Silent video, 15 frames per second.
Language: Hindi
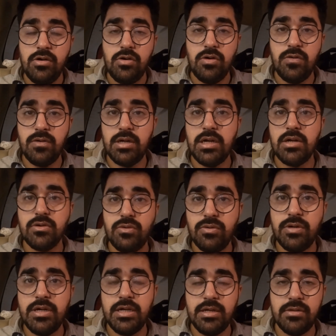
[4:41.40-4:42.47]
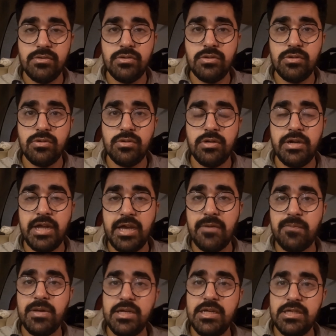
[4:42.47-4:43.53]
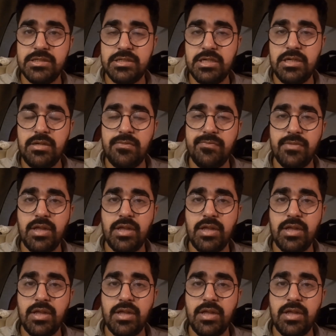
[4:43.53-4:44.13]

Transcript: ओवरऑल गुड है जो रैप है ये अच्छा है